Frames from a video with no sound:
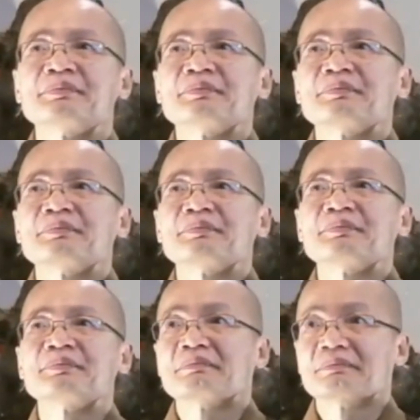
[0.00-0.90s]
그렇게
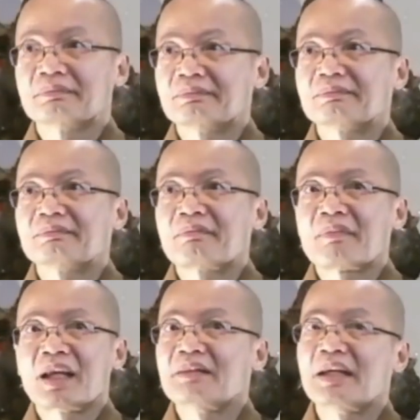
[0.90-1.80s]
법을
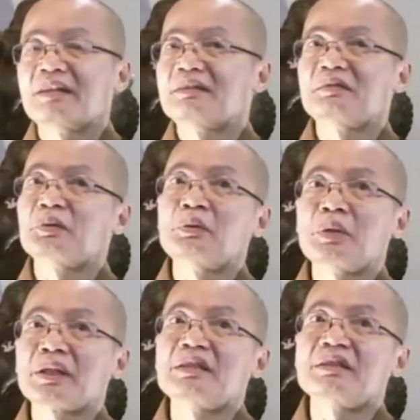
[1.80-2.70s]
간단하게 설명할
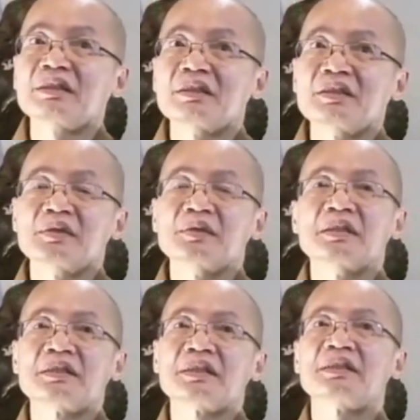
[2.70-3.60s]
수 있는
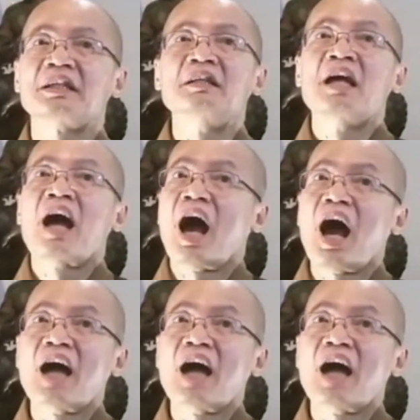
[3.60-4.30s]
법사였습니다.